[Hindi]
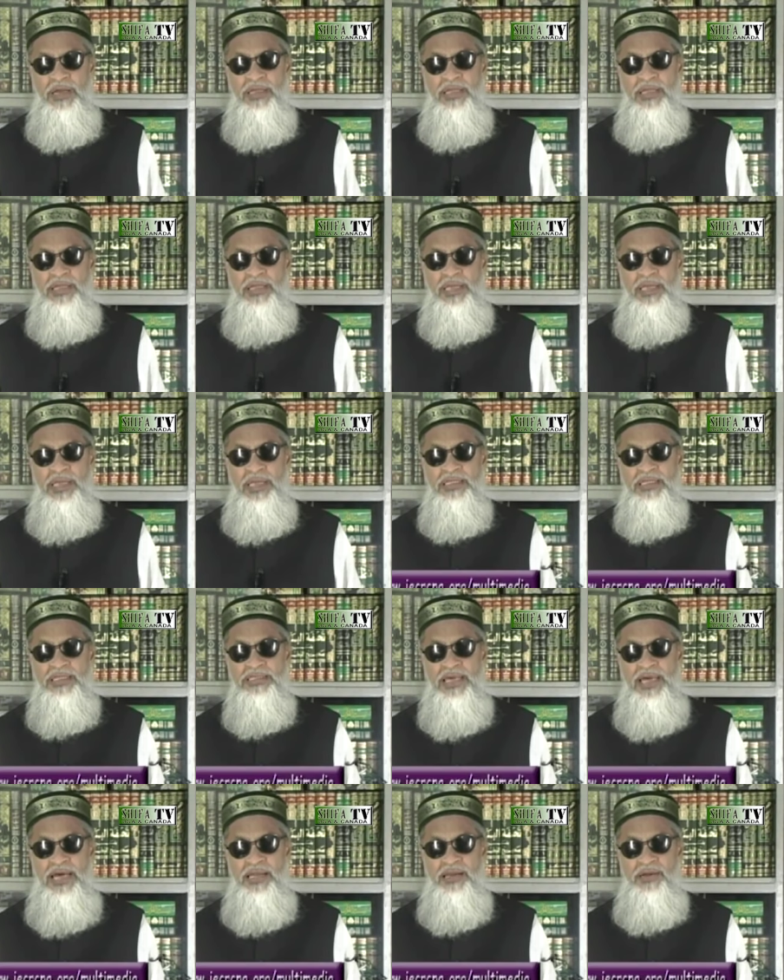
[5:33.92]
यानी
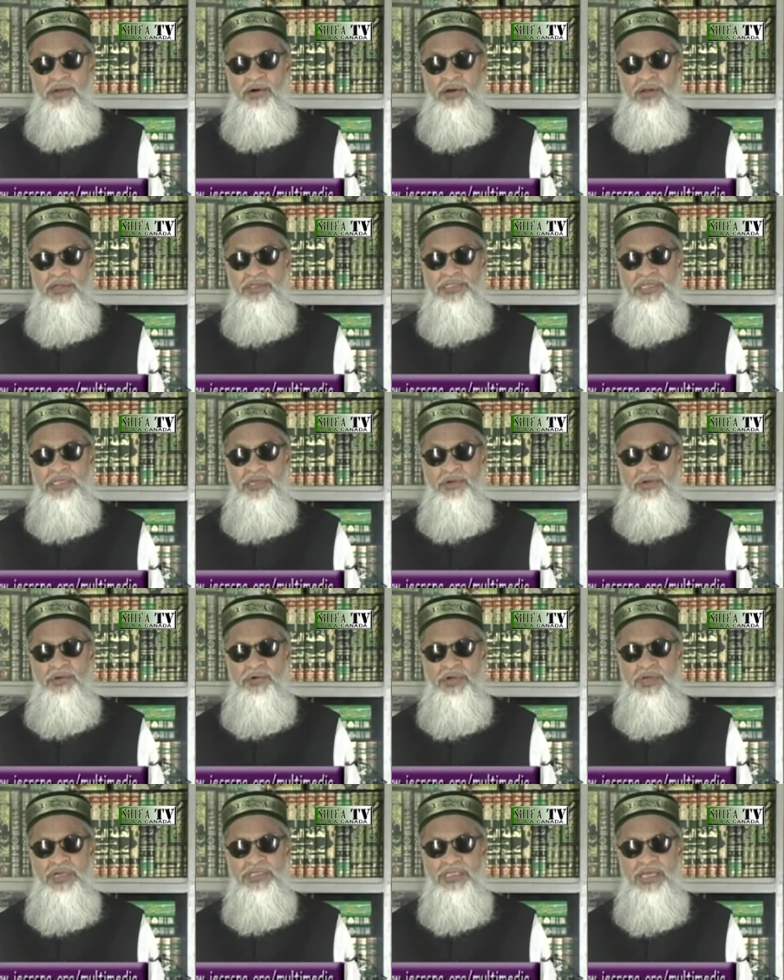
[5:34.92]
इंसान और जिन्नों
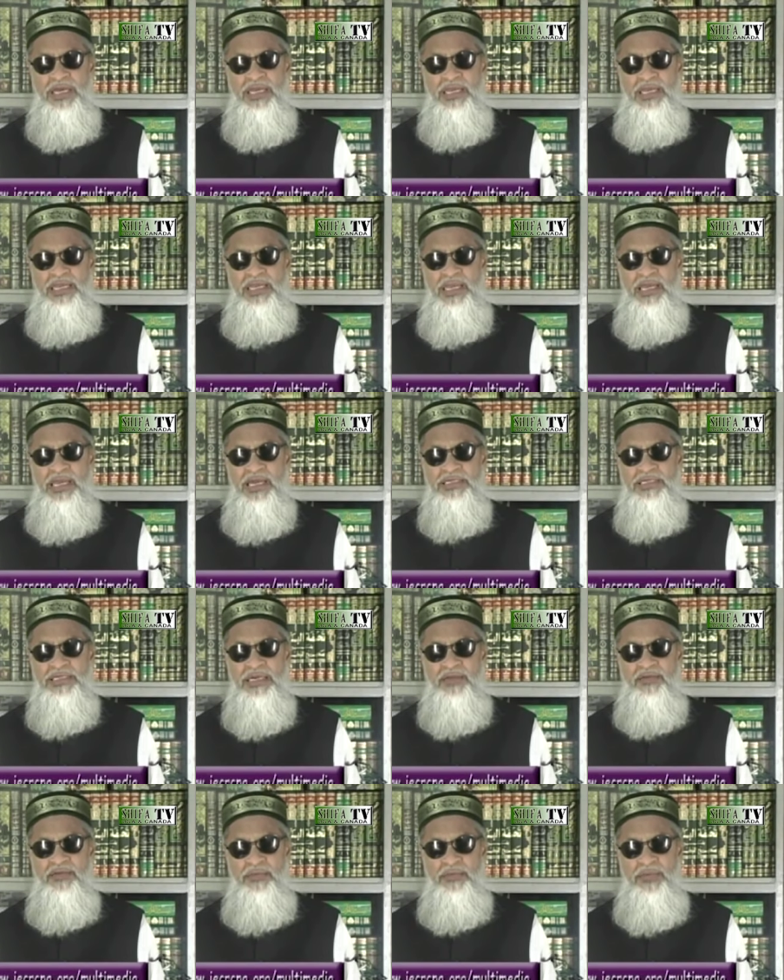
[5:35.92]
की तख्लीक का
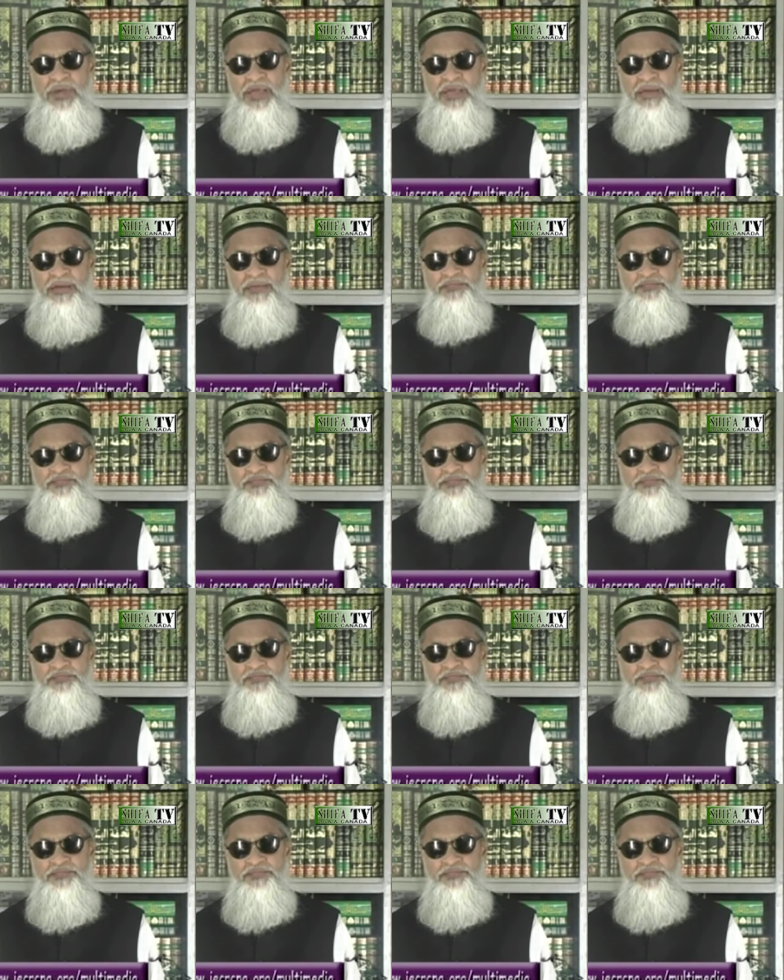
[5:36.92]
जिक्र फरमाया